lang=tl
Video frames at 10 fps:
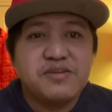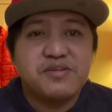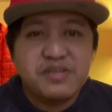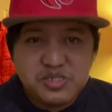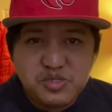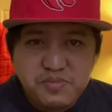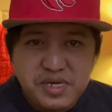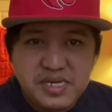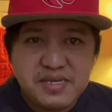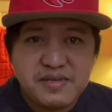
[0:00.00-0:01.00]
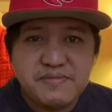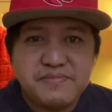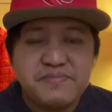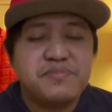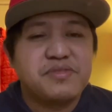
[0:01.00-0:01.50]
resume
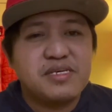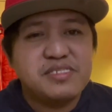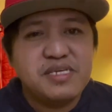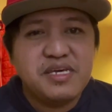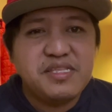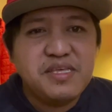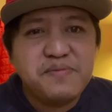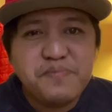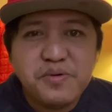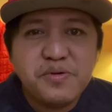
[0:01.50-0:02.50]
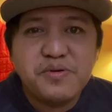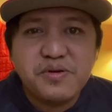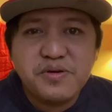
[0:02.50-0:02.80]
kasi hindi po